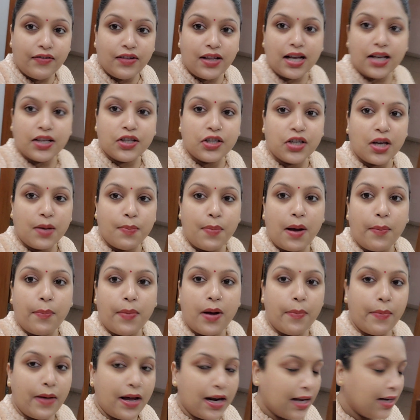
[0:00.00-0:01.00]
हैं वेदांश के
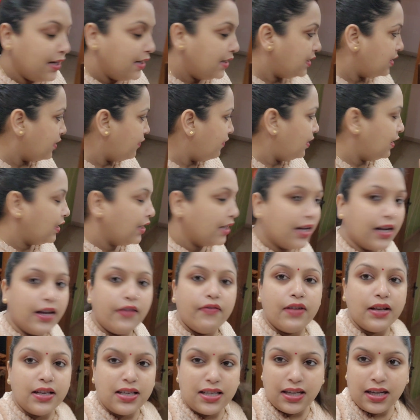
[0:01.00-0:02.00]
पापा हमारा नीचे वेट
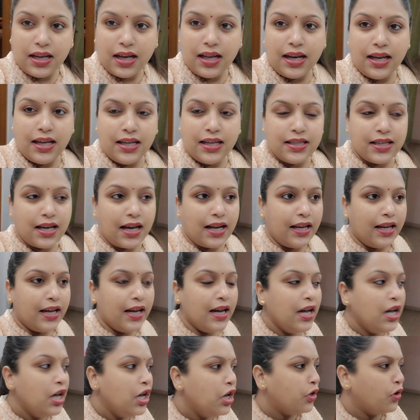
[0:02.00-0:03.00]
करें वंशिका हाँ। नहीं जा रही
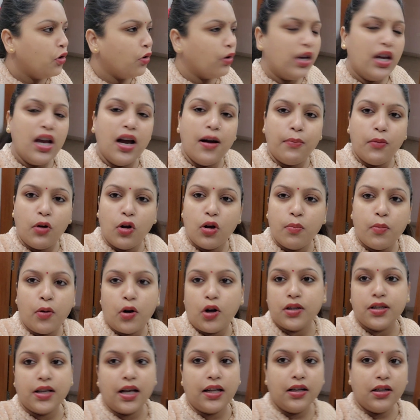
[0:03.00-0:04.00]
है क्योंकि हम लोग
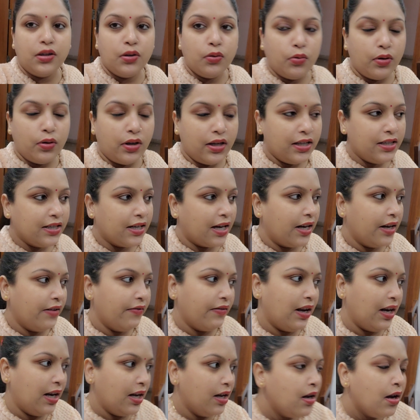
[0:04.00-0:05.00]
बहुत ज़्यादा दूर नहीं जाने
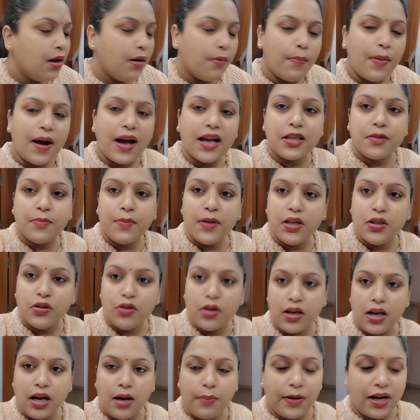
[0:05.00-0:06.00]
वाले पास में
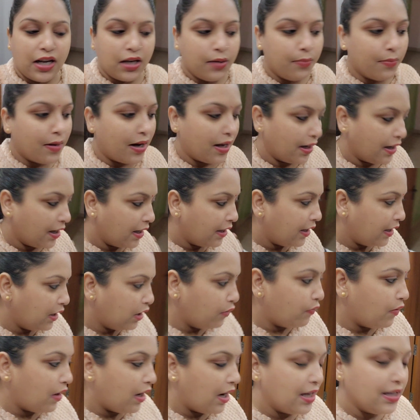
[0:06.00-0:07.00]
जो है हमारी मार्केट है
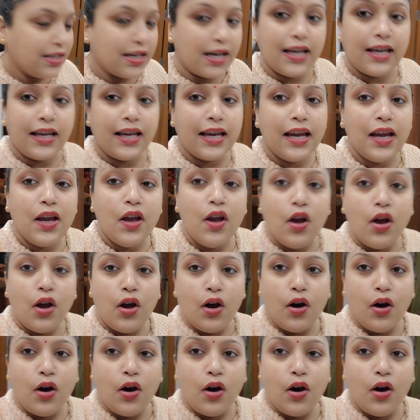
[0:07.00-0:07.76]
तो वहाँ जाएंगे